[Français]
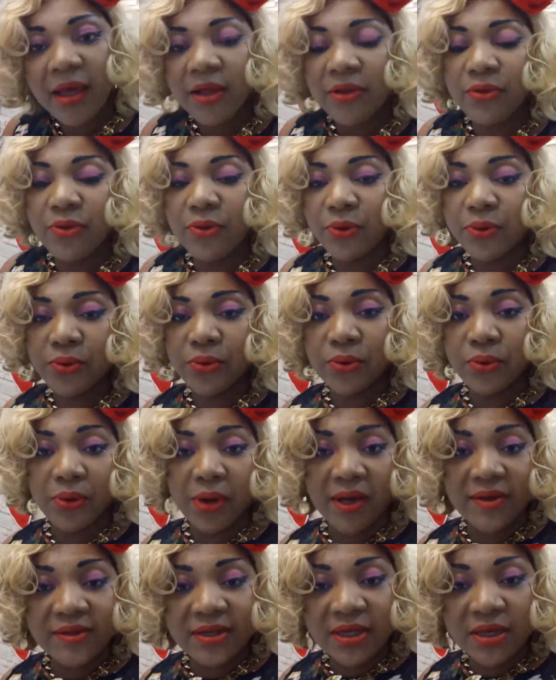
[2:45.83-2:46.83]
Donc, euh,
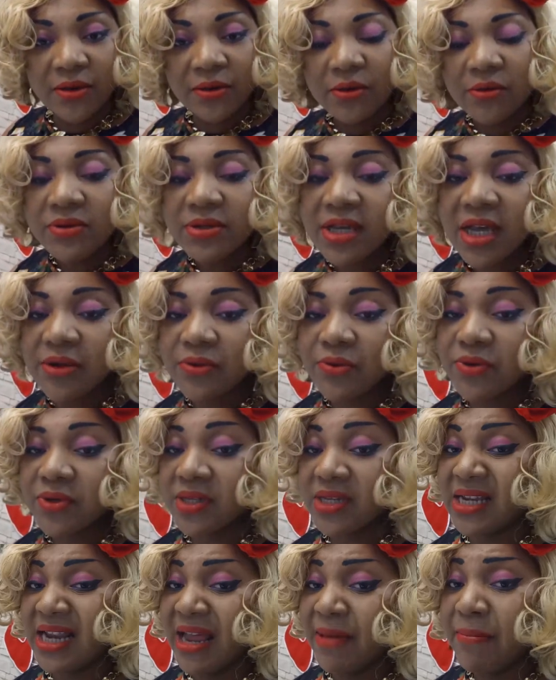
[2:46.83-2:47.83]
en ce qui concerne
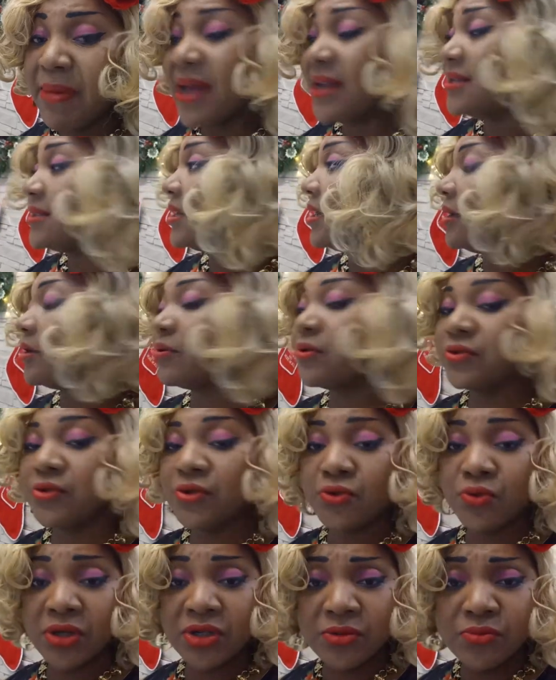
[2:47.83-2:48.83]
aussi les bêtes, que ce
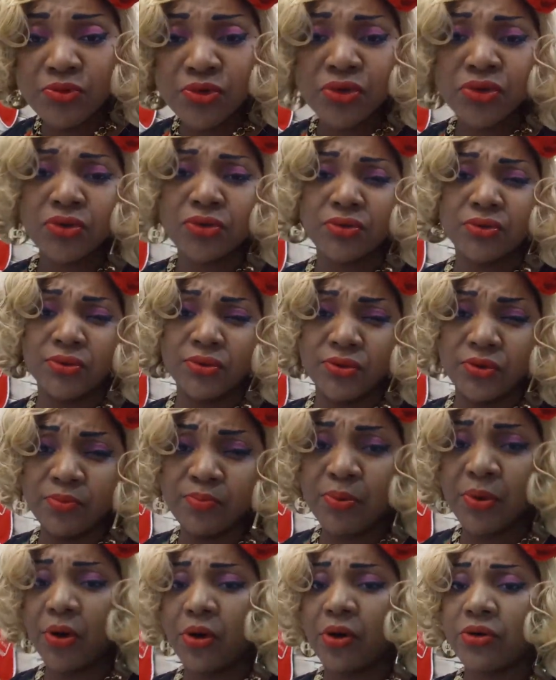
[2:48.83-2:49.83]
soit du mouton, du
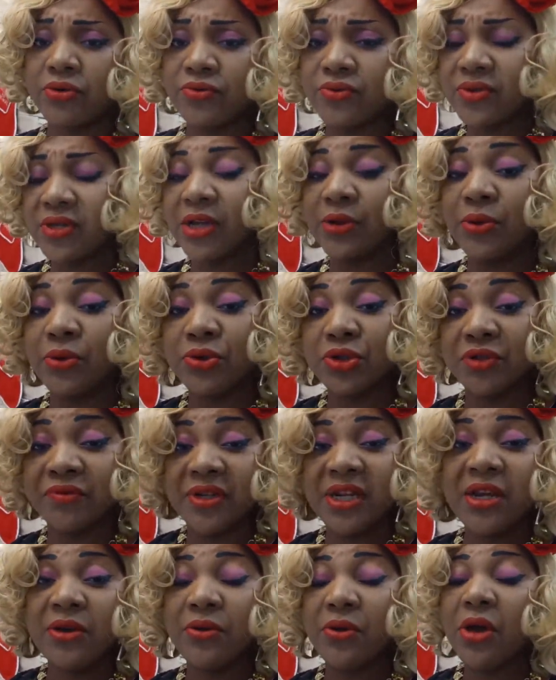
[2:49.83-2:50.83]
porc, tout ça. Donc, je veux
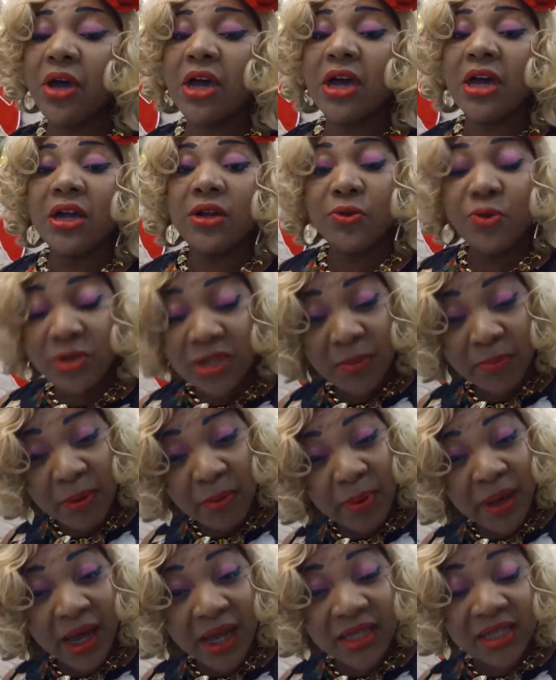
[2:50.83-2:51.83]
dire que tous ces
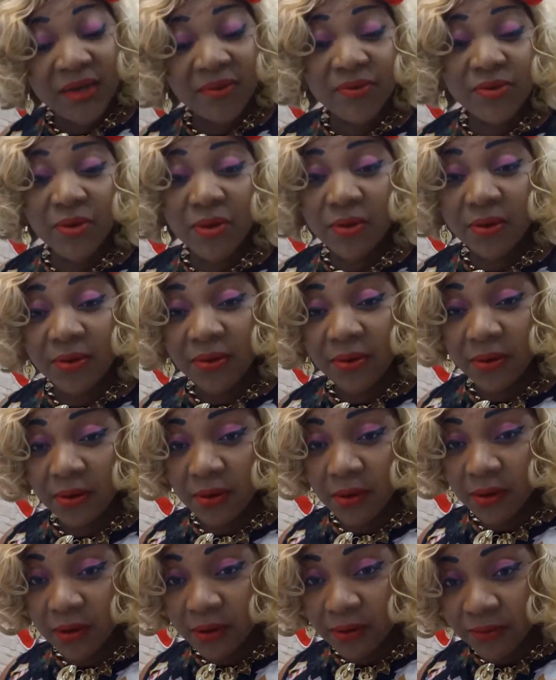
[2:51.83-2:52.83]
préparatifs sont
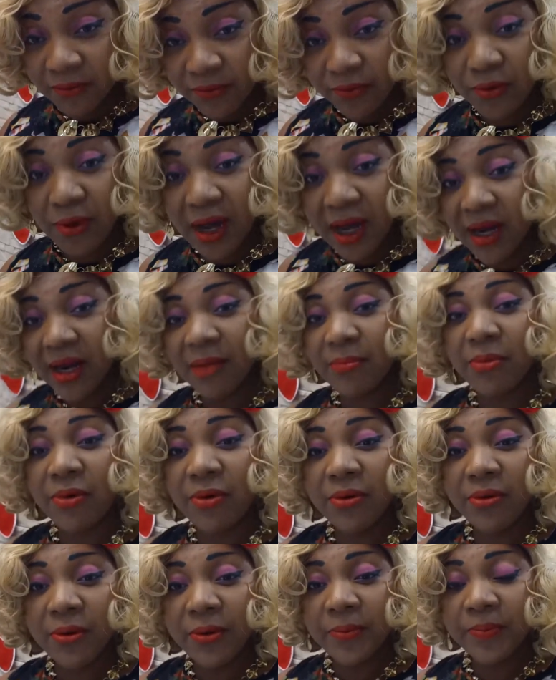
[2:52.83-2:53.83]
vus en
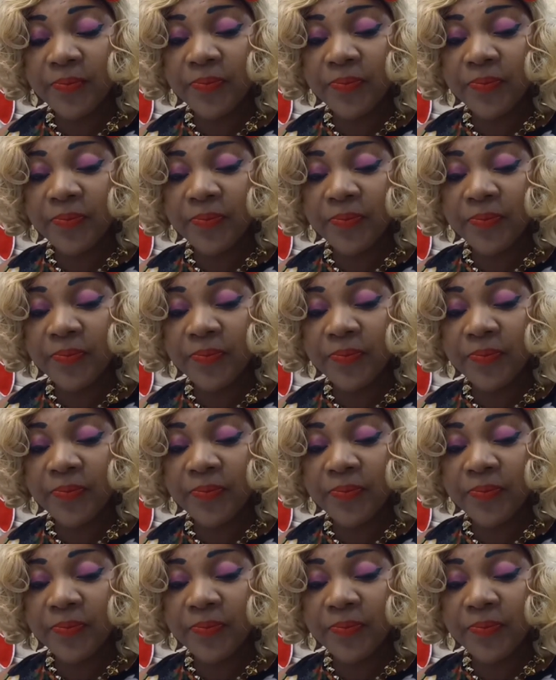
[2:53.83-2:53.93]
amont,